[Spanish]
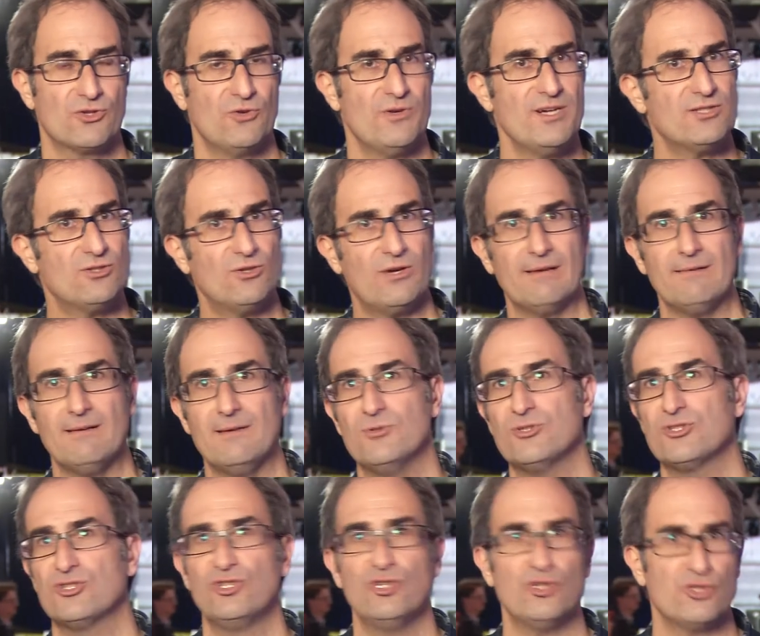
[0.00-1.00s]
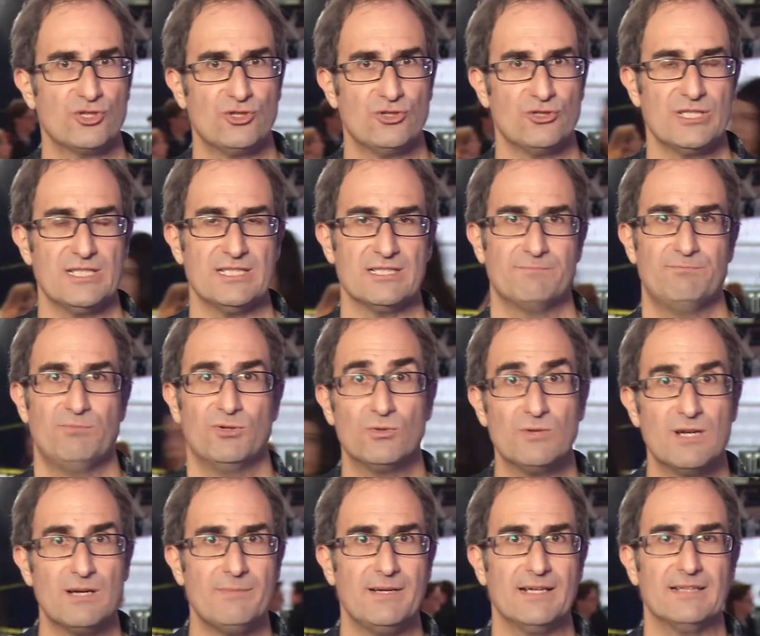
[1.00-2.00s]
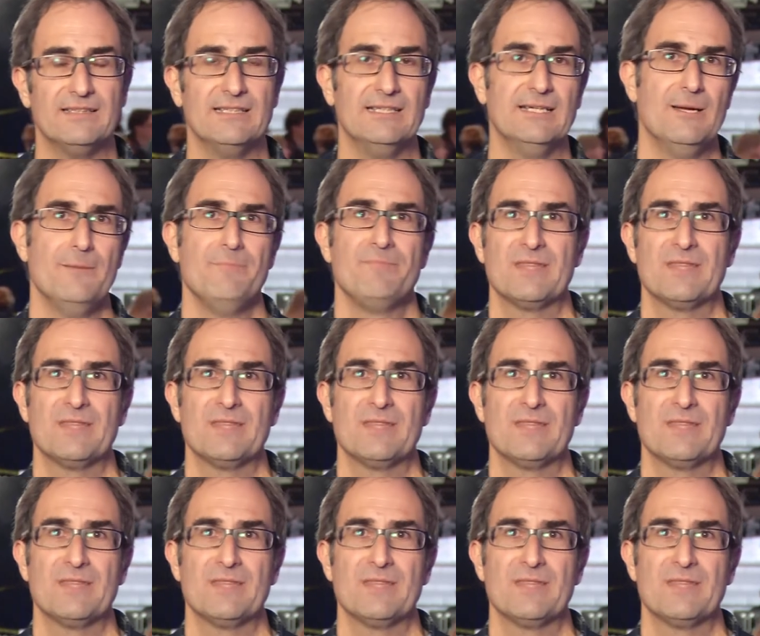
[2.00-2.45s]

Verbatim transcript: Con esto ganábamos dos cosas. Por una parte,